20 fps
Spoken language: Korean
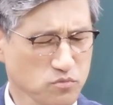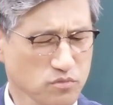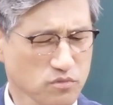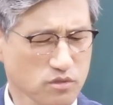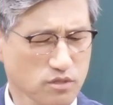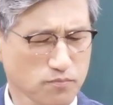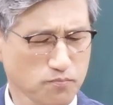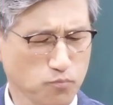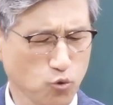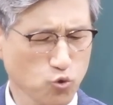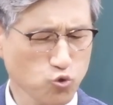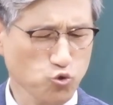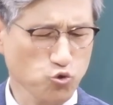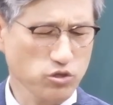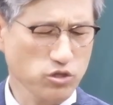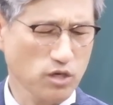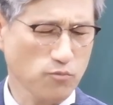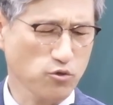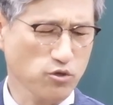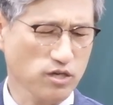
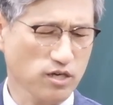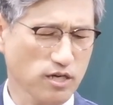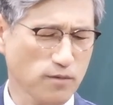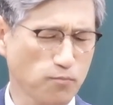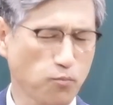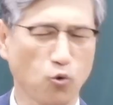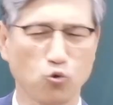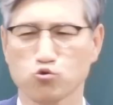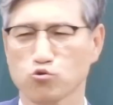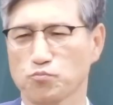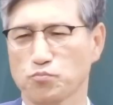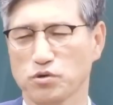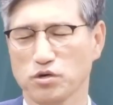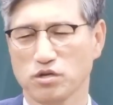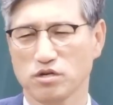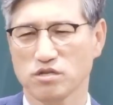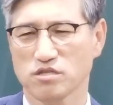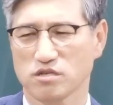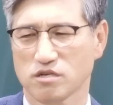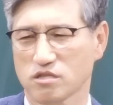보수이다 보니까 보수
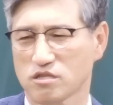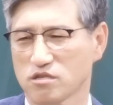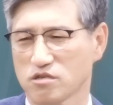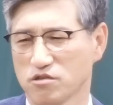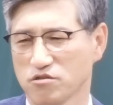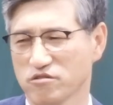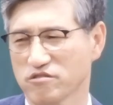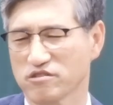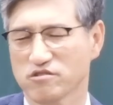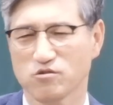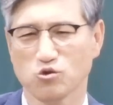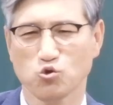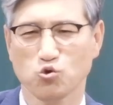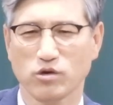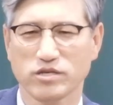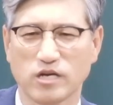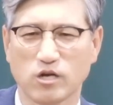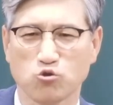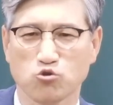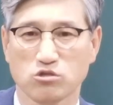편을 들을 때는요. 그 교회
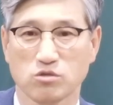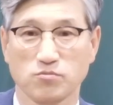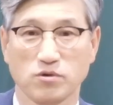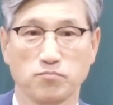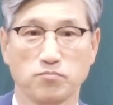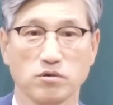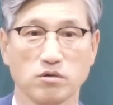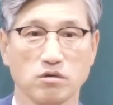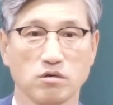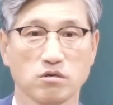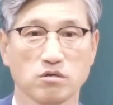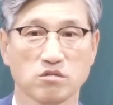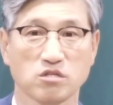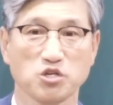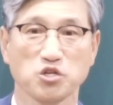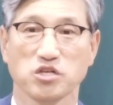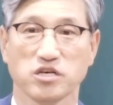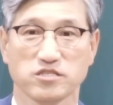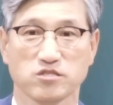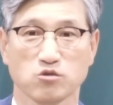장로님이 벌떡
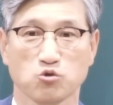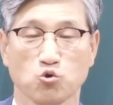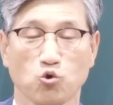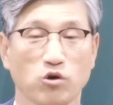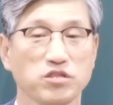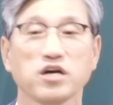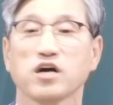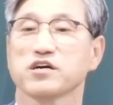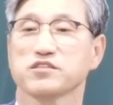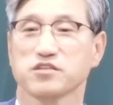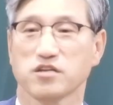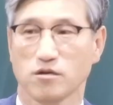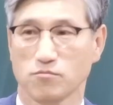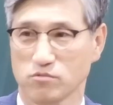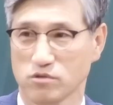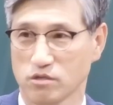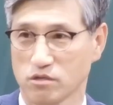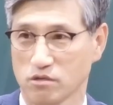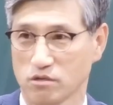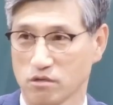일어나서 교회
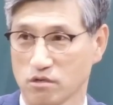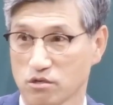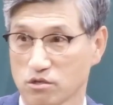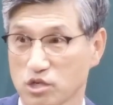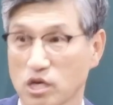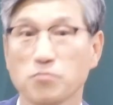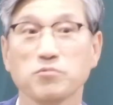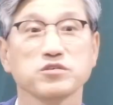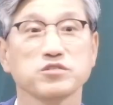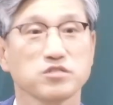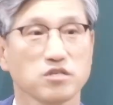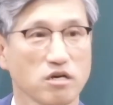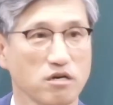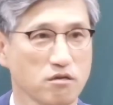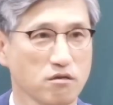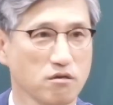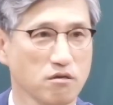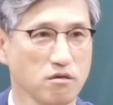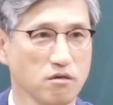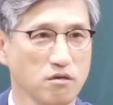나가더랍니다. 예배
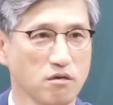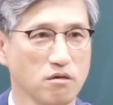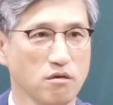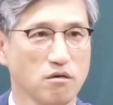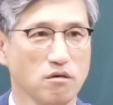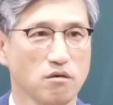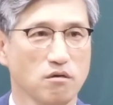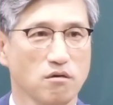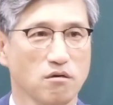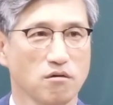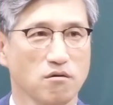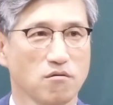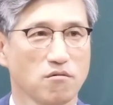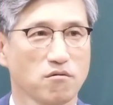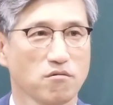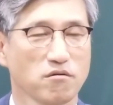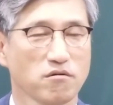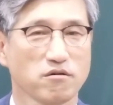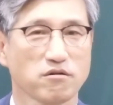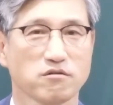시간에.
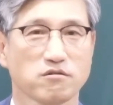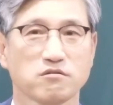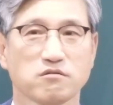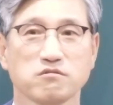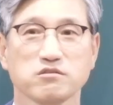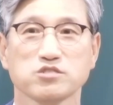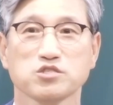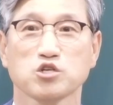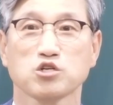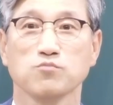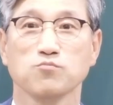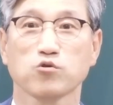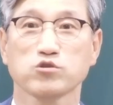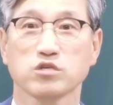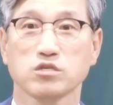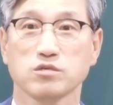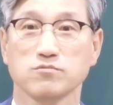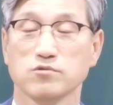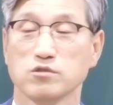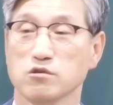그래서 그
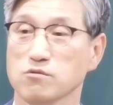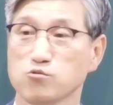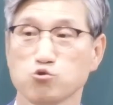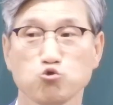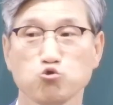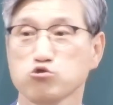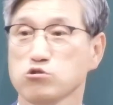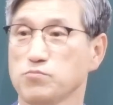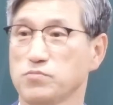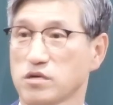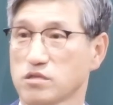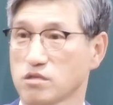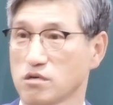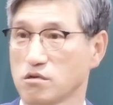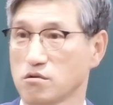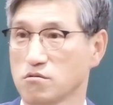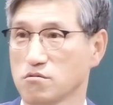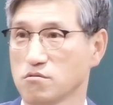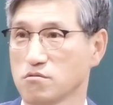목사님이 너무 충격받았다는 거예요.